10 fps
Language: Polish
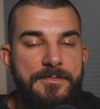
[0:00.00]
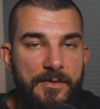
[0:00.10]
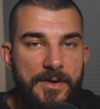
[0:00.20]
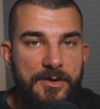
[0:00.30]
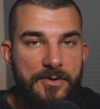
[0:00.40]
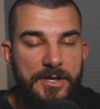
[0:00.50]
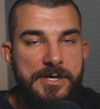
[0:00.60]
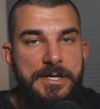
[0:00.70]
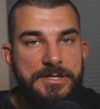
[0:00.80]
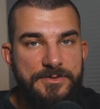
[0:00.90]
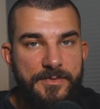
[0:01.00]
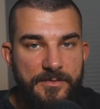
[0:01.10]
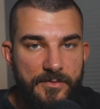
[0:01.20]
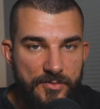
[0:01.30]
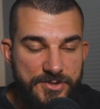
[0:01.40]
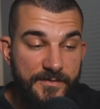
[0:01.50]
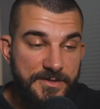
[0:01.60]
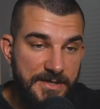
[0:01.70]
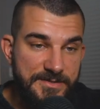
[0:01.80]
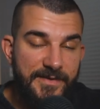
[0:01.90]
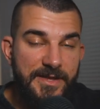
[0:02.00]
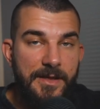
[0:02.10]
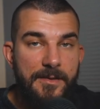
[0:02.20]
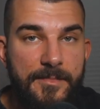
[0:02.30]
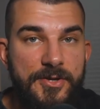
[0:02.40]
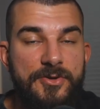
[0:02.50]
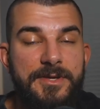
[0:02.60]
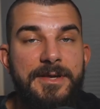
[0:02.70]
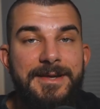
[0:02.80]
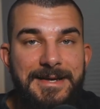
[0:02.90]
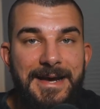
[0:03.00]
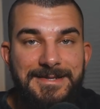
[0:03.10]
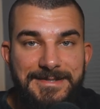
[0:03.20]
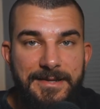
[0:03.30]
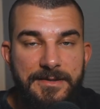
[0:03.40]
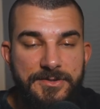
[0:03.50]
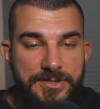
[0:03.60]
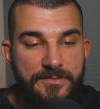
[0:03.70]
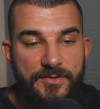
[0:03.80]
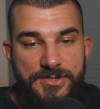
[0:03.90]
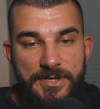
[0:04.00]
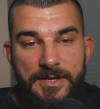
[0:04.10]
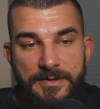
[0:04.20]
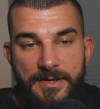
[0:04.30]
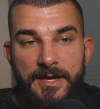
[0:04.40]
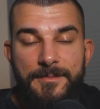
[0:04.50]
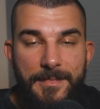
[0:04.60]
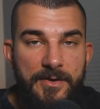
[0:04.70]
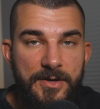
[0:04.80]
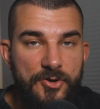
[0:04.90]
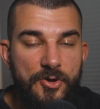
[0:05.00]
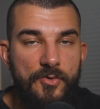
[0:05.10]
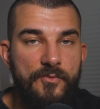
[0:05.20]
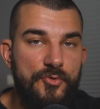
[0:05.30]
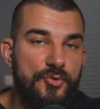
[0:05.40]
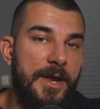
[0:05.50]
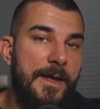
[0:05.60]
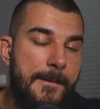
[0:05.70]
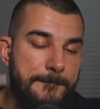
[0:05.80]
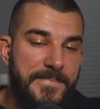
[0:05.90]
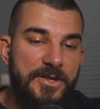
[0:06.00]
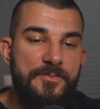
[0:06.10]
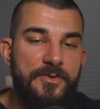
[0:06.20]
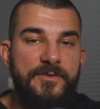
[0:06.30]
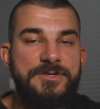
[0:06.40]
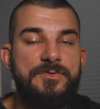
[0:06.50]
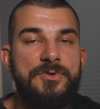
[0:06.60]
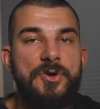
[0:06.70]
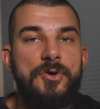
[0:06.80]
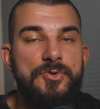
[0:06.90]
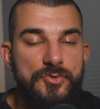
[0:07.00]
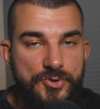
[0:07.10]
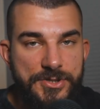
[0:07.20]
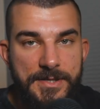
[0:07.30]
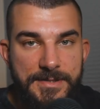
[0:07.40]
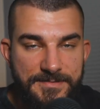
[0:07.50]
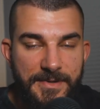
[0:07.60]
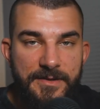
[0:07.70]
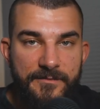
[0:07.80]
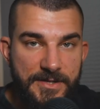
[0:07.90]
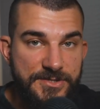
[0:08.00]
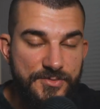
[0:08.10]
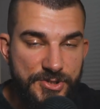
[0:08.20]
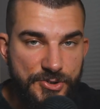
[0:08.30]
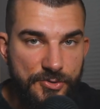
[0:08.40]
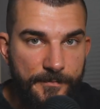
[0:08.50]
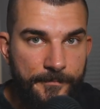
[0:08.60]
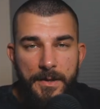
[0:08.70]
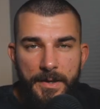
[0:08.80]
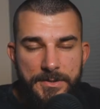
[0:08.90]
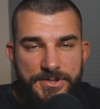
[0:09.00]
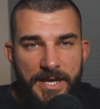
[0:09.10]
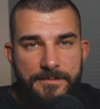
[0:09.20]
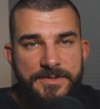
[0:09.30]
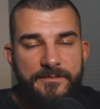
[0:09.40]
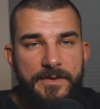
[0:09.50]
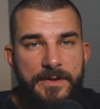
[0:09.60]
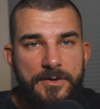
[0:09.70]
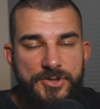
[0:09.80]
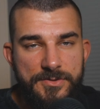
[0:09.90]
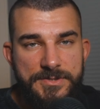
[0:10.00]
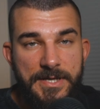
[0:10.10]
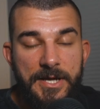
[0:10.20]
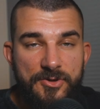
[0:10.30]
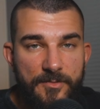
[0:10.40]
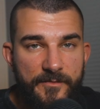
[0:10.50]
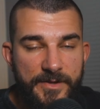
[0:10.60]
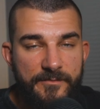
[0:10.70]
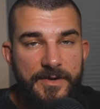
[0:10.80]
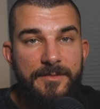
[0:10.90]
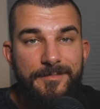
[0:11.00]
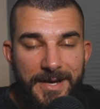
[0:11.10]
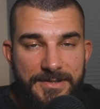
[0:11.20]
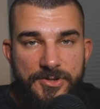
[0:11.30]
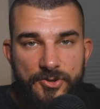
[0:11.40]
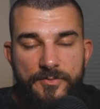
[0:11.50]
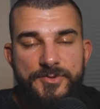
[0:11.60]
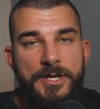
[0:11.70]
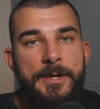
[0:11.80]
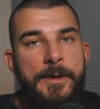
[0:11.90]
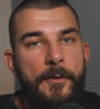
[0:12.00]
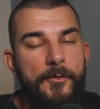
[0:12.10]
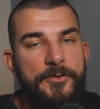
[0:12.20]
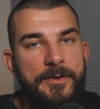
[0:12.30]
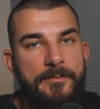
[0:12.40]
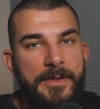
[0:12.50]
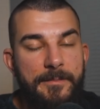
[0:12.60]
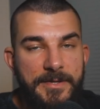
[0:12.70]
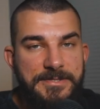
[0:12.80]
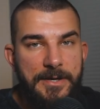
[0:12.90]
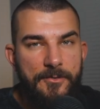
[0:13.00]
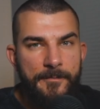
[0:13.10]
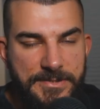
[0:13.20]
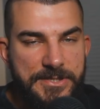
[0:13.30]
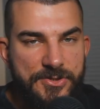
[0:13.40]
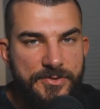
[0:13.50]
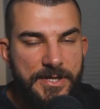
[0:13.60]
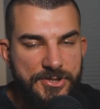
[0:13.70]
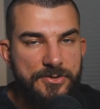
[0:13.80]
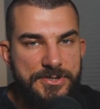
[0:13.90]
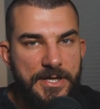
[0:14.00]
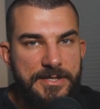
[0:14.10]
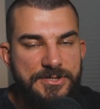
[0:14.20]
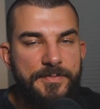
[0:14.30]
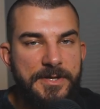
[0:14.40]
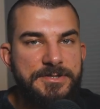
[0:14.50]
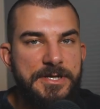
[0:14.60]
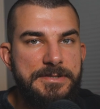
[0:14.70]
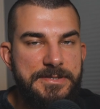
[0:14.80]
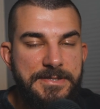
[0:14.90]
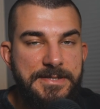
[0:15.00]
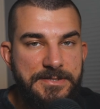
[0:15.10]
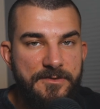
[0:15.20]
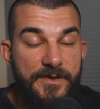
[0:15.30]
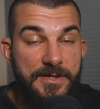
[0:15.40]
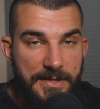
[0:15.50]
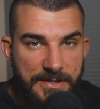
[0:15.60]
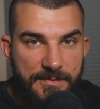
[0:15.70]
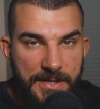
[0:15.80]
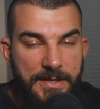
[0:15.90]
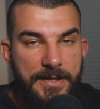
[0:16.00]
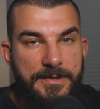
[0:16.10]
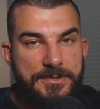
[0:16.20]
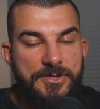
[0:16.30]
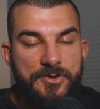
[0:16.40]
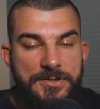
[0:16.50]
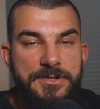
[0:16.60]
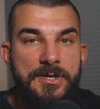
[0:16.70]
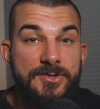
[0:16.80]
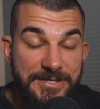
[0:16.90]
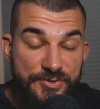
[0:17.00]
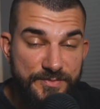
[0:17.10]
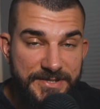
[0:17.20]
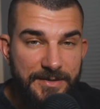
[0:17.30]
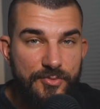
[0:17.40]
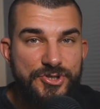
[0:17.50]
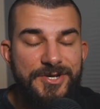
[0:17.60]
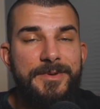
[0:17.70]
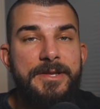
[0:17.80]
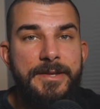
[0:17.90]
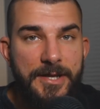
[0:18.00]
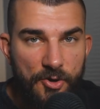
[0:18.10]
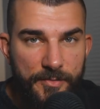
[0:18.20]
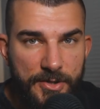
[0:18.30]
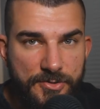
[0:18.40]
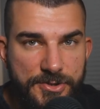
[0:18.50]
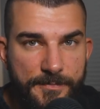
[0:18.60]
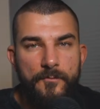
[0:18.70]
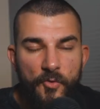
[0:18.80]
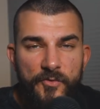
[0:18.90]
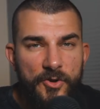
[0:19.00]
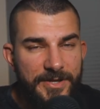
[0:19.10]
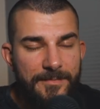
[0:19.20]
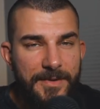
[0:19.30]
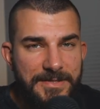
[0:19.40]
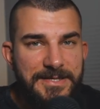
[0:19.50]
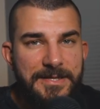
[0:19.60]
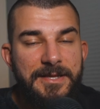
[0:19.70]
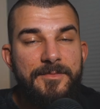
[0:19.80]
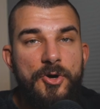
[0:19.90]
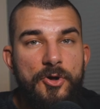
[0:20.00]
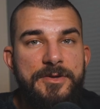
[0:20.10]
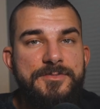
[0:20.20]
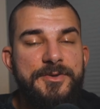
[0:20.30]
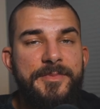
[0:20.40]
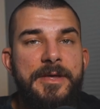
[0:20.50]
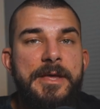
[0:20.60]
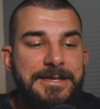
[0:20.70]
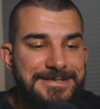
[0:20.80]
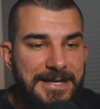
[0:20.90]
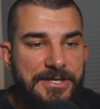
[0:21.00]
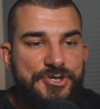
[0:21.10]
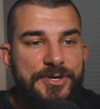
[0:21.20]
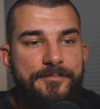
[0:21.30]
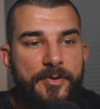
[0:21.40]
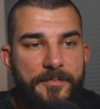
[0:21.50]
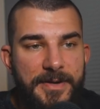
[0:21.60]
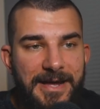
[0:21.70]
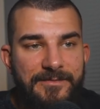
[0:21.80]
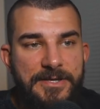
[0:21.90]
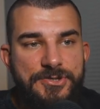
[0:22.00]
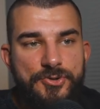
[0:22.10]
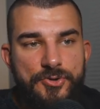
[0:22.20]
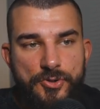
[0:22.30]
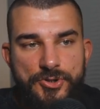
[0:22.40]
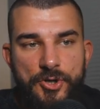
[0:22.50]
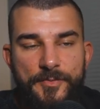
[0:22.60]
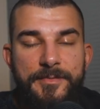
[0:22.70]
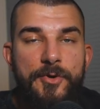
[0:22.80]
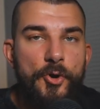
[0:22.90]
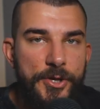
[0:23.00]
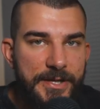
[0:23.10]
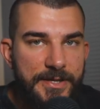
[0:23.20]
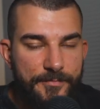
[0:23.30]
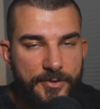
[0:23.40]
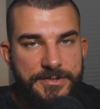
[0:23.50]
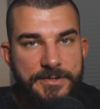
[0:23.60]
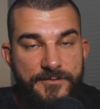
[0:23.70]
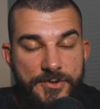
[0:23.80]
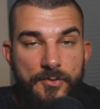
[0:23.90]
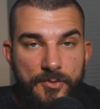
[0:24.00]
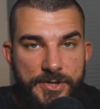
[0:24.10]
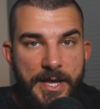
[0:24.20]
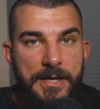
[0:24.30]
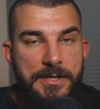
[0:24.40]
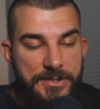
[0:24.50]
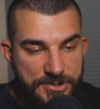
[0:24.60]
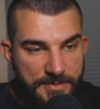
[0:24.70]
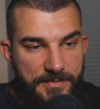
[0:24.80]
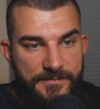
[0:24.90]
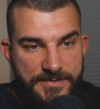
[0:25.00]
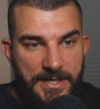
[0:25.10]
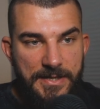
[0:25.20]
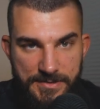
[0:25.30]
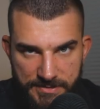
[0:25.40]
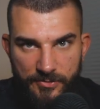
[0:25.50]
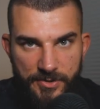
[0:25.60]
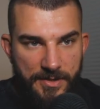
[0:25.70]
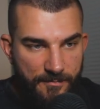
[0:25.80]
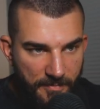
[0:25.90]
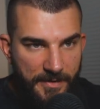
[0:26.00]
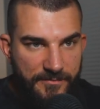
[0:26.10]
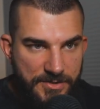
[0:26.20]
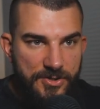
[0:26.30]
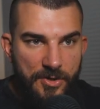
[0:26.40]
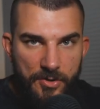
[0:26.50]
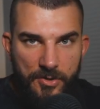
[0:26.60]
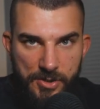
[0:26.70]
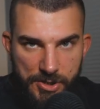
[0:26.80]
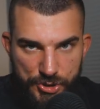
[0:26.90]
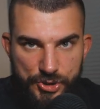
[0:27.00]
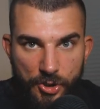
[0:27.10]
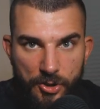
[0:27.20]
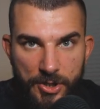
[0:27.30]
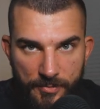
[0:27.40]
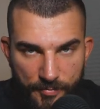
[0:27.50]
małe kroki, żeby używać tak zwanej metody Kaizen, czyli właśnie takich małych kroków, które będą prowadziły do dużych zmian w naszym życiu. Clear James w książce książce Atomowe Nawyki bardzo dobrze o tym napisał. I zresztą ta książka też będzie zrecenzowana na tym kanale, także koniecznie go zasubskrybuj, żeby nie ominąć. Mówi on tam m.in. o tym, żeby starać się poprawiać to, co robimy o 1% w ciągu dnia, żeby w skali 100 dni poprawić to o 100%.